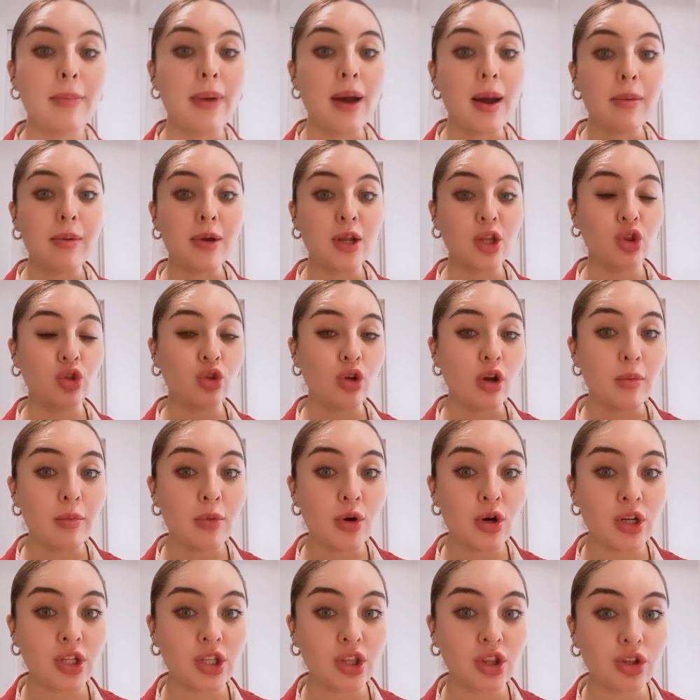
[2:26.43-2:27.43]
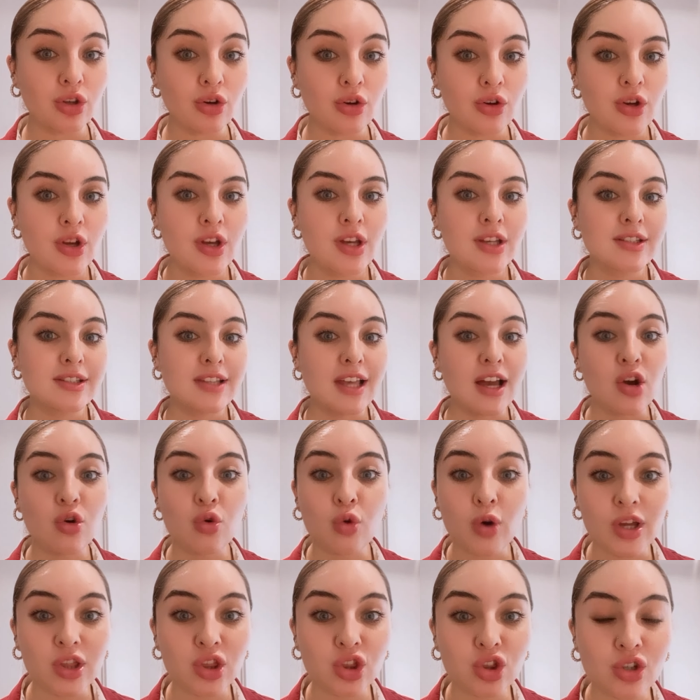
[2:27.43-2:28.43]
Pablito el monito
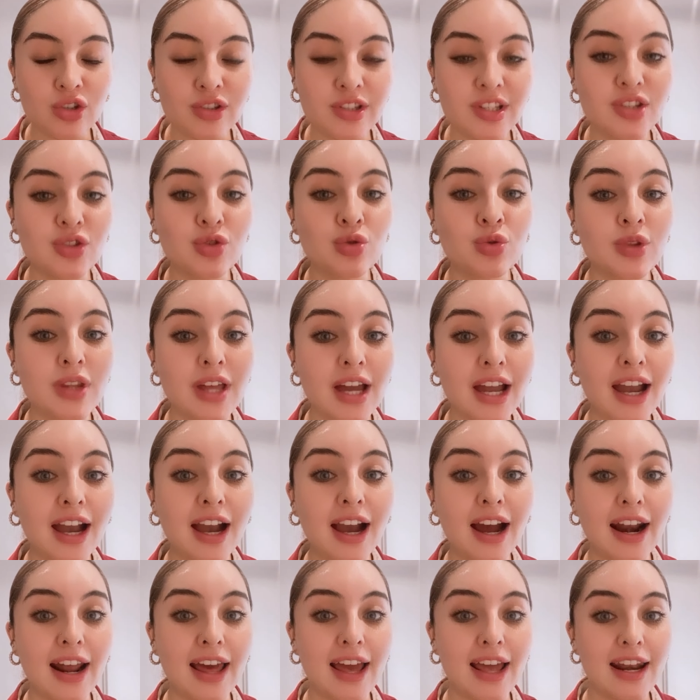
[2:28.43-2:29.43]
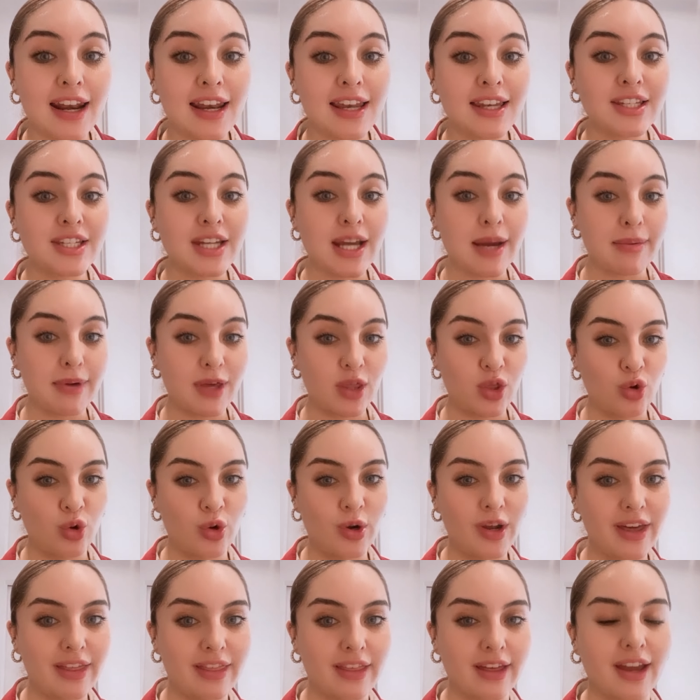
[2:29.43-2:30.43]
sacó entonces una gran llave
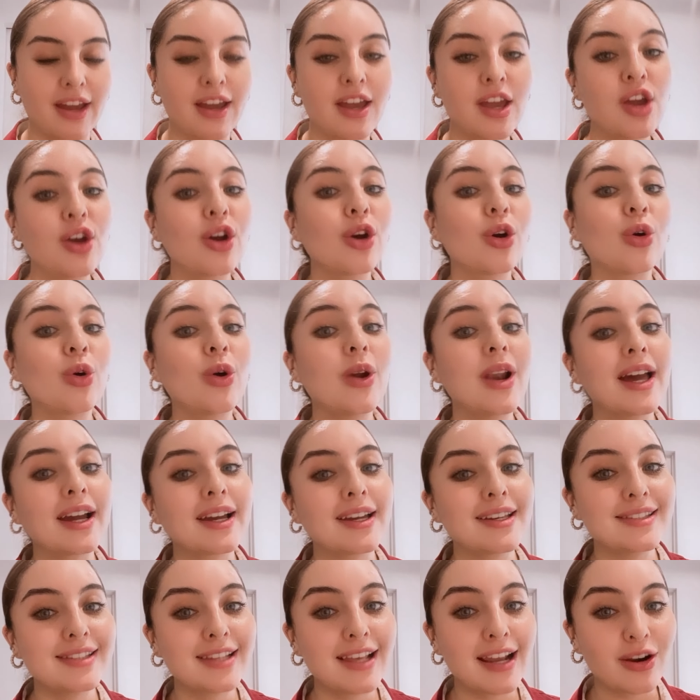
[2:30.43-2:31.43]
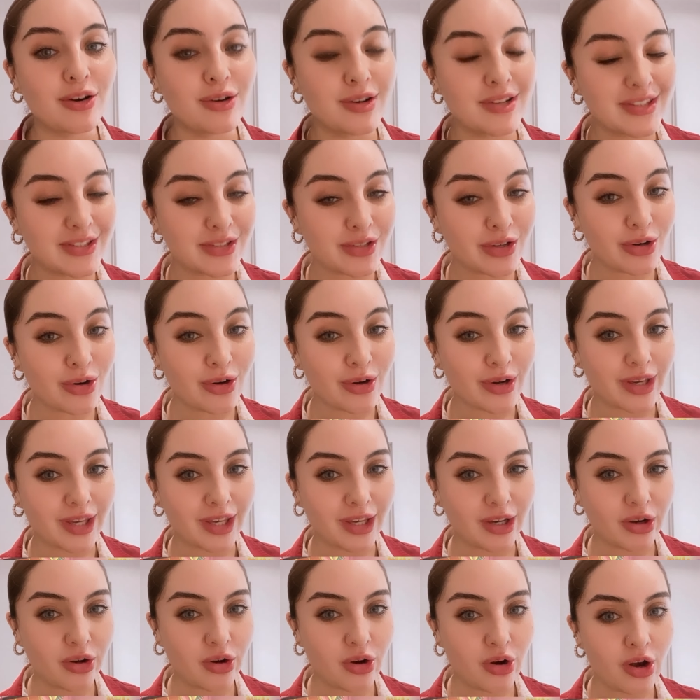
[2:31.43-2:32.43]
dorada, con la que cerró el
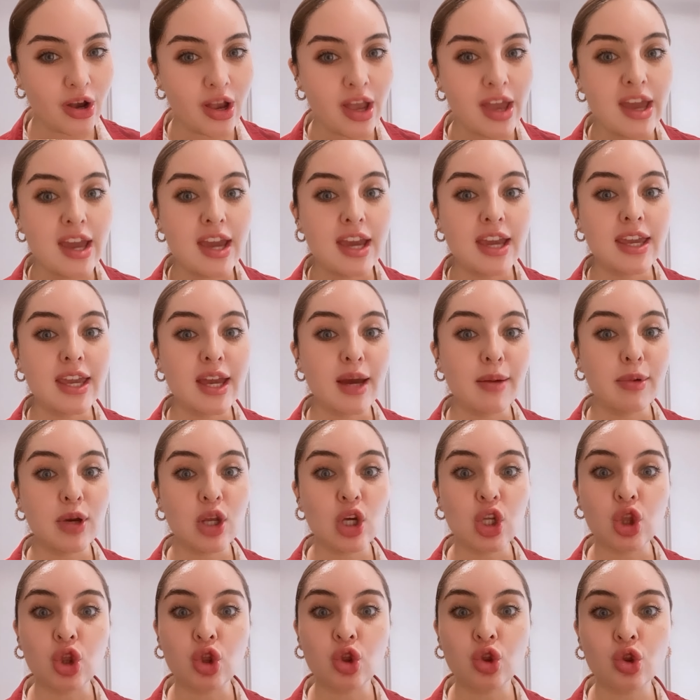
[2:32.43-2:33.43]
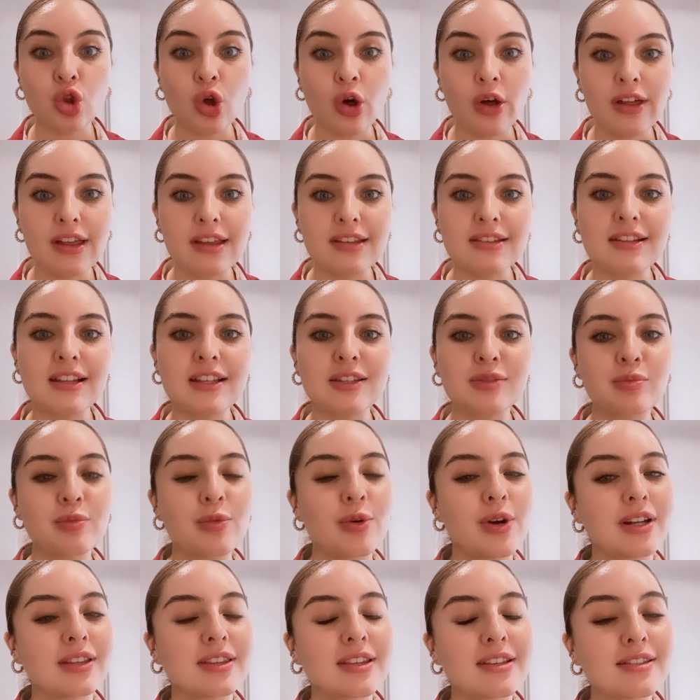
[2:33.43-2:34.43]
zoológico y abrió todas las
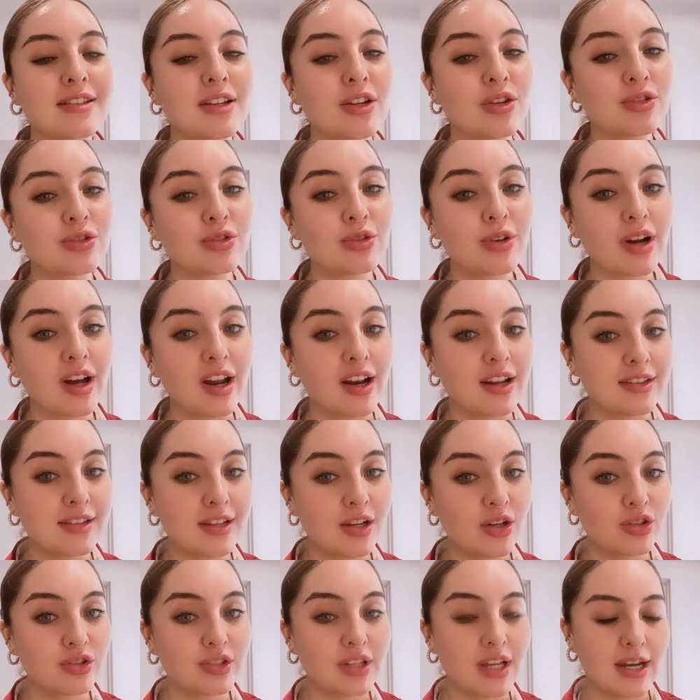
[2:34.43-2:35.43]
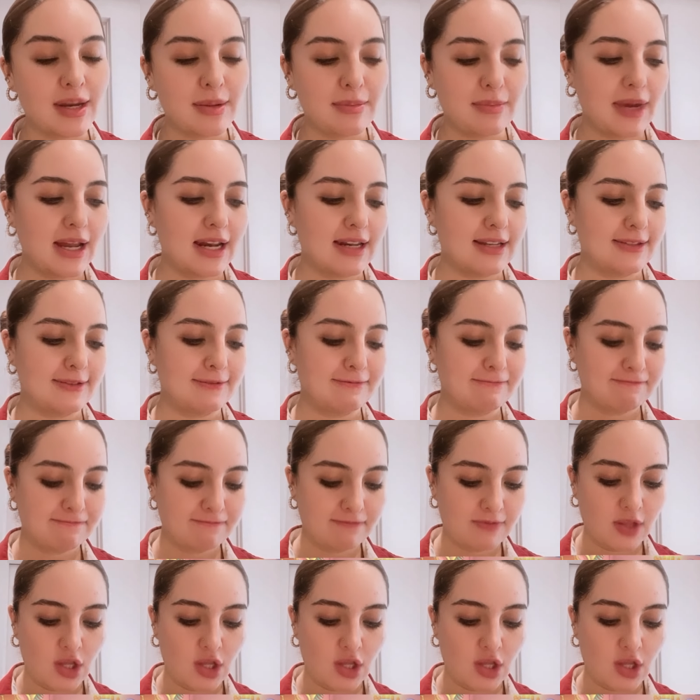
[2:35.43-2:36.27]
puertas de los hogares de los animales.